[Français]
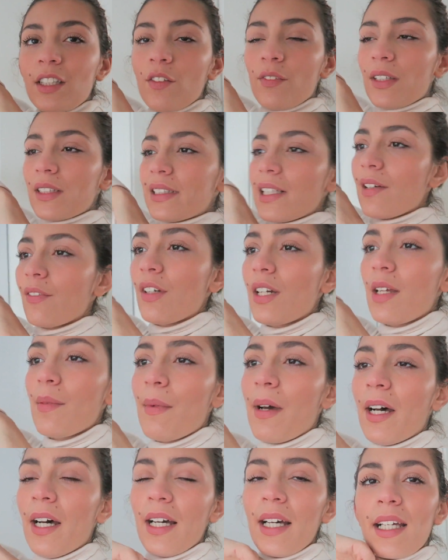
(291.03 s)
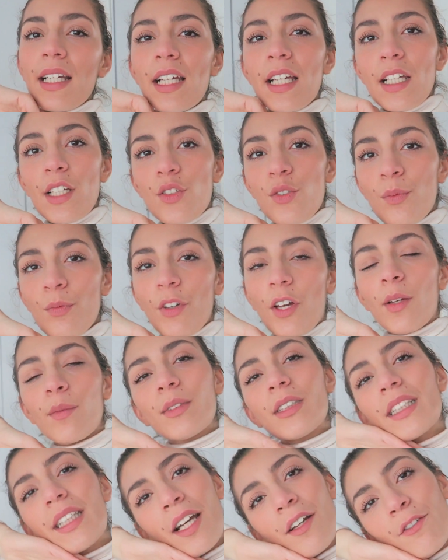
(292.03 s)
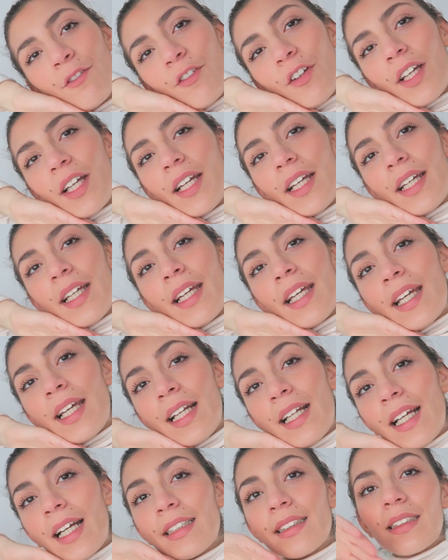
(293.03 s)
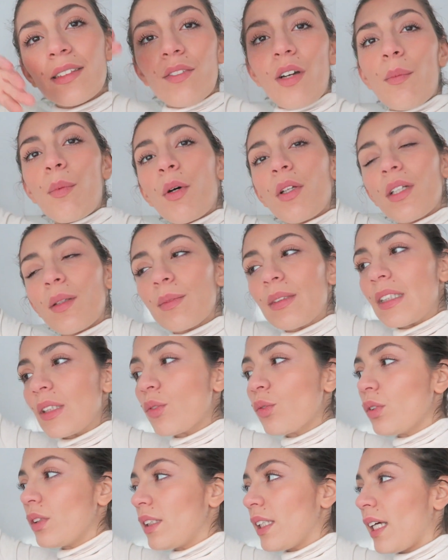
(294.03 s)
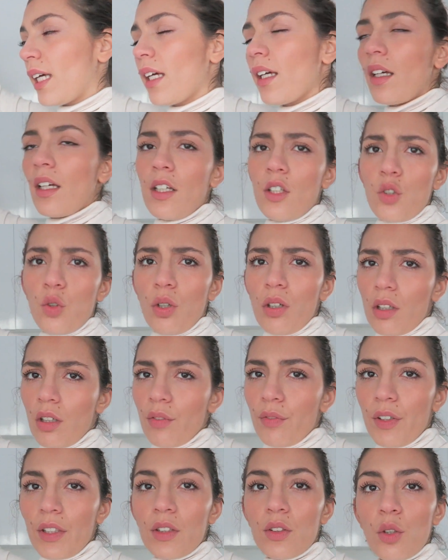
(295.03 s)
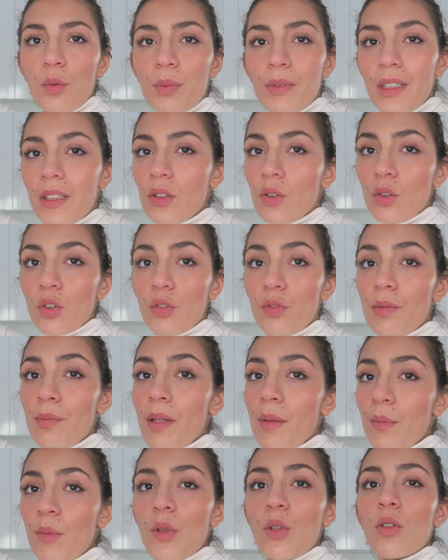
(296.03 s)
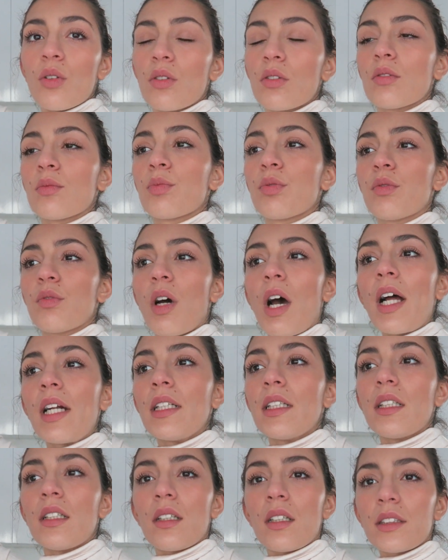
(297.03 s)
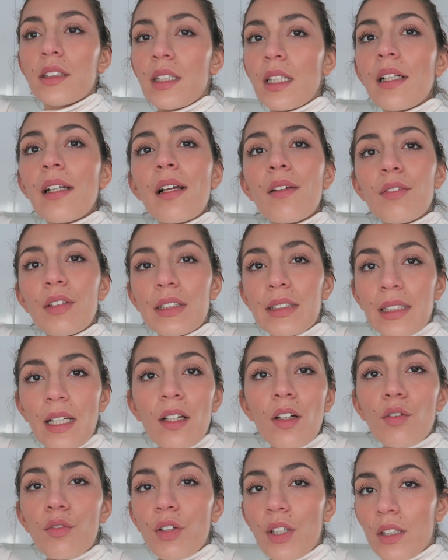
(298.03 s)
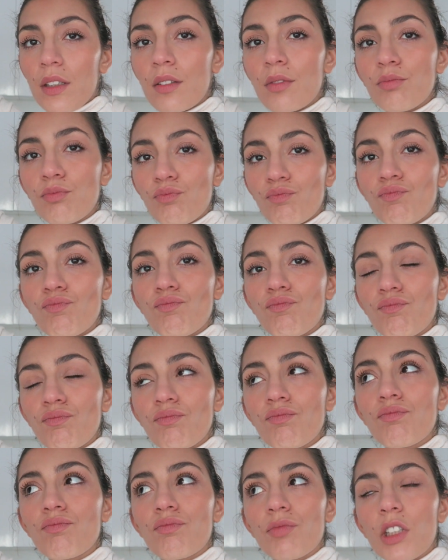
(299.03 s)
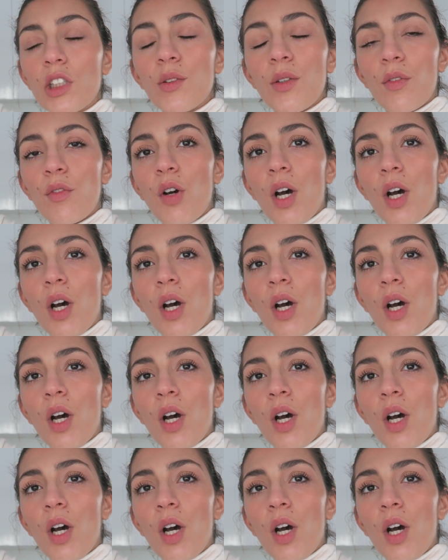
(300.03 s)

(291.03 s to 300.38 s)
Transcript: ça, on va se laver les mains et je vais me faire un petit café. Et Elias, il va prendre un petit goûter. Et je crois qu'en fait, euh, peut-être que je vais même euh, pouvoir aller acheter de la vaisselle en fait. Je vais